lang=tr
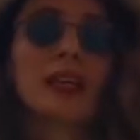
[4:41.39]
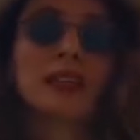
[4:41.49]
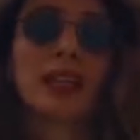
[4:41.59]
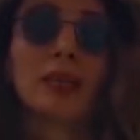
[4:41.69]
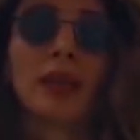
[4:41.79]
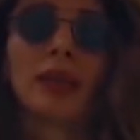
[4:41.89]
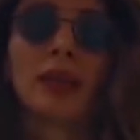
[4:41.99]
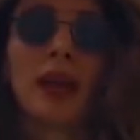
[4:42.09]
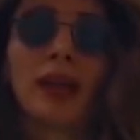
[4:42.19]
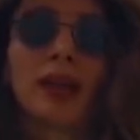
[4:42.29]
Kiliseye bir
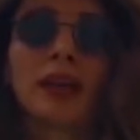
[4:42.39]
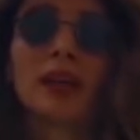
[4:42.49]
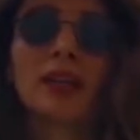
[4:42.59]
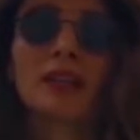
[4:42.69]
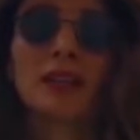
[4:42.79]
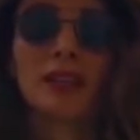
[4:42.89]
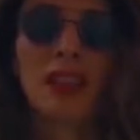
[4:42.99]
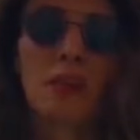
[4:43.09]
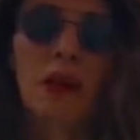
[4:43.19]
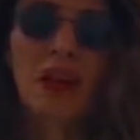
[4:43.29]
girer ki
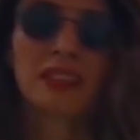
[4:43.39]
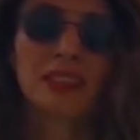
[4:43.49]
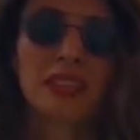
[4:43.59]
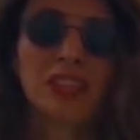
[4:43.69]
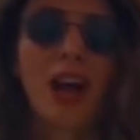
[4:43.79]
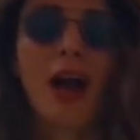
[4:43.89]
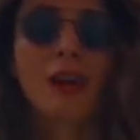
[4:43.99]
karşısında beyaz saçlı,